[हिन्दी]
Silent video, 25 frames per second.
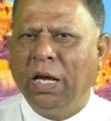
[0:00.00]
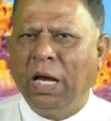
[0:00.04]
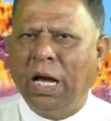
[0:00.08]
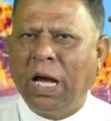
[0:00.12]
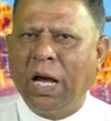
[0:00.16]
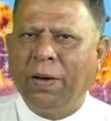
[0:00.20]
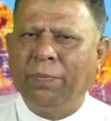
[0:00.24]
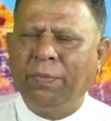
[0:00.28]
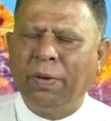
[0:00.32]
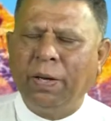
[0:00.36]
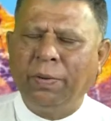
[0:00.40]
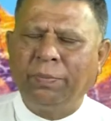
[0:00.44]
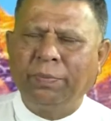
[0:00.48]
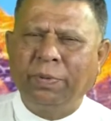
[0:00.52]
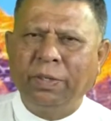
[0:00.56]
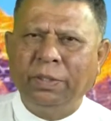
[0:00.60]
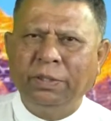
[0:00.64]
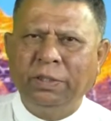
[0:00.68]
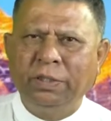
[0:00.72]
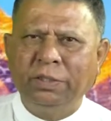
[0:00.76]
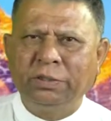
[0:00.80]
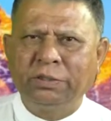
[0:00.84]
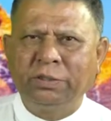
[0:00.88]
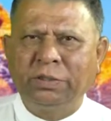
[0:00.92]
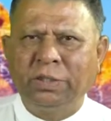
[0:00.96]
आप आपके
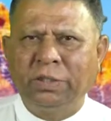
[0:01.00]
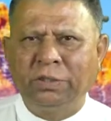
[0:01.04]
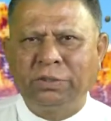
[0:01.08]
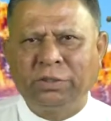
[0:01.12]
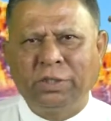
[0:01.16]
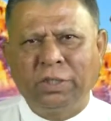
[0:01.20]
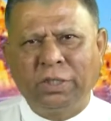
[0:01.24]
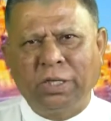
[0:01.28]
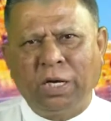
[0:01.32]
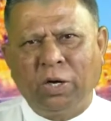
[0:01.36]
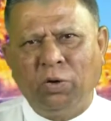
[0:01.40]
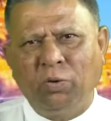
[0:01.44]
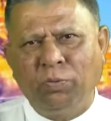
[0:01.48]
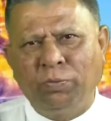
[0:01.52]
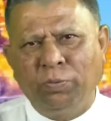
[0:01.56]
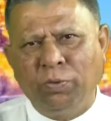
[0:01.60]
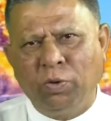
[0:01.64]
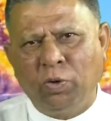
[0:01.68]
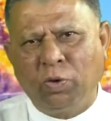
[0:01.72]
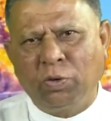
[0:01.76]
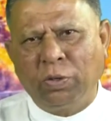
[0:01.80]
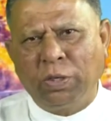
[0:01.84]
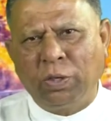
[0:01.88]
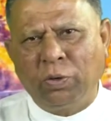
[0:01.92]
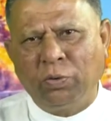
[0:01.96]
दृष्टि का
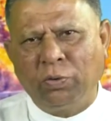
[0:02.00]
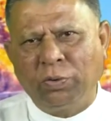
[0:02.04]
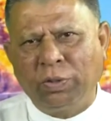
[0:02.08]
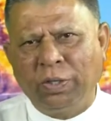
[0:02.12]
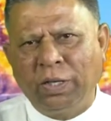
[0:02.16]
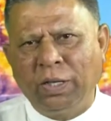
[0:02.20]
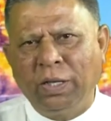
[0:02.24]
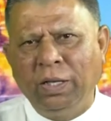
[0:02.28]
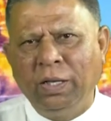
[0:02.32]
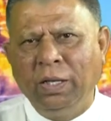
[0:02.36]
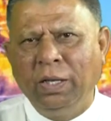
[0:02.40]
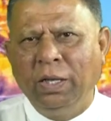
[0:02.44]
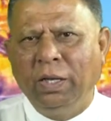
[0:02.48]
उपयोग करोगे